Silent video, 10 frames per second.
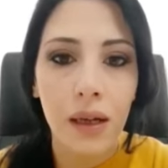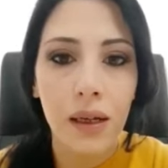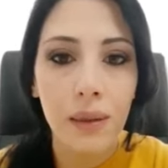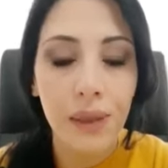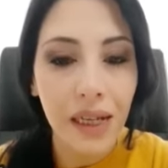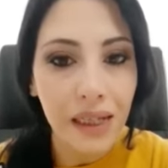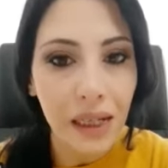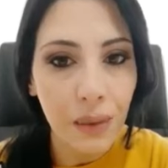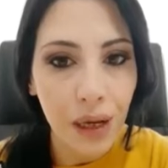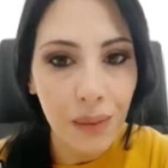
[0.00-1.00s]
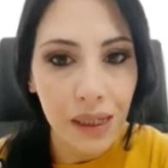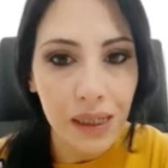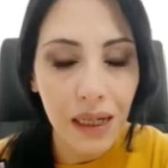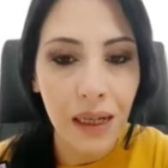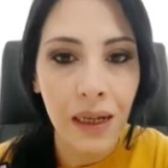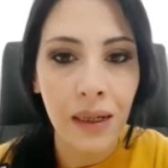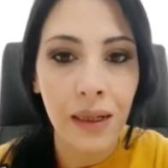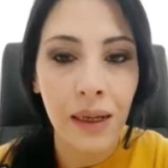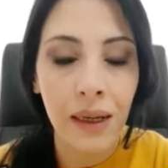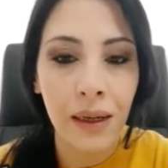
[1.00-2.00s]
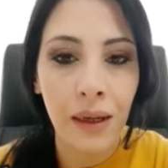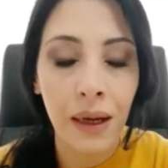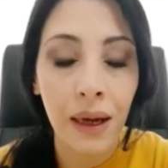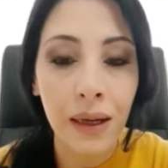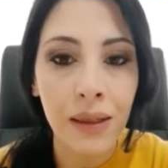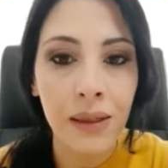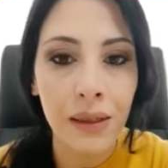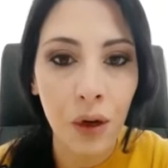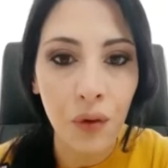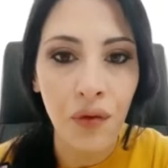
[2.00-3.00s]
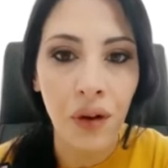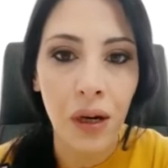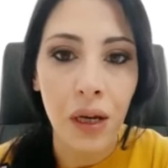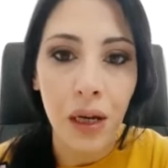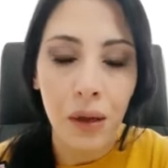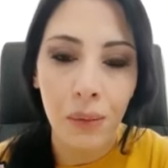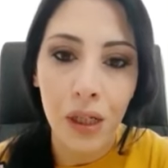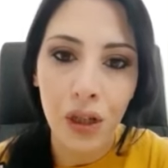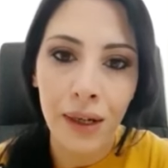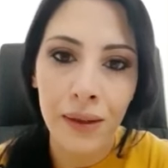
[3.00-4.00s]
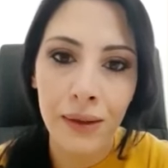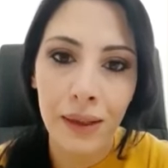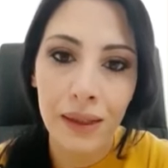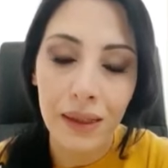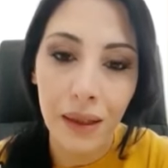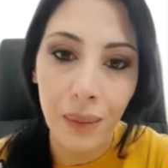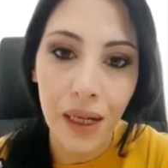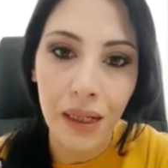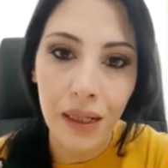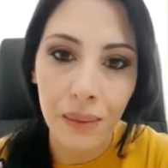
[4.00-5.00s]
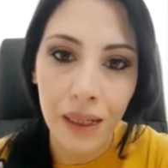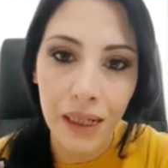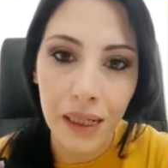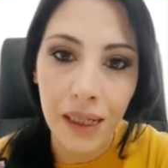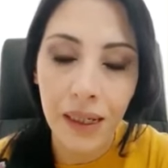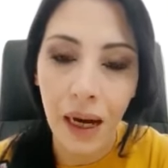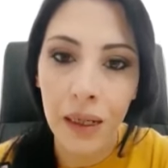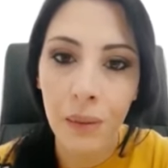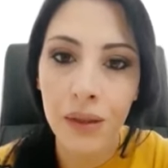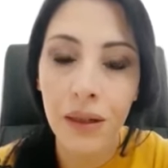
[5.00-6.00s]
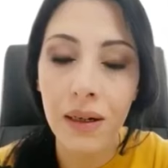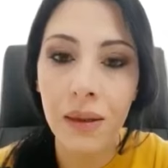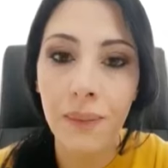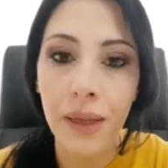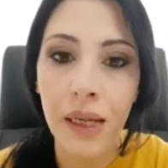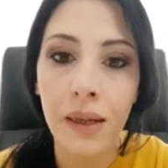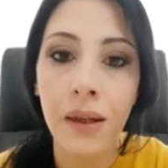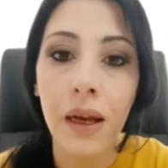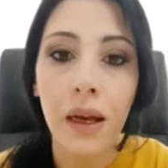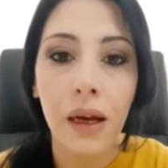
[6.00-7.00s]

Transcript: آه، بداية بحب أسألك آه، هل استوفى مشهد استقبال اللبنانيين على مطار لبنان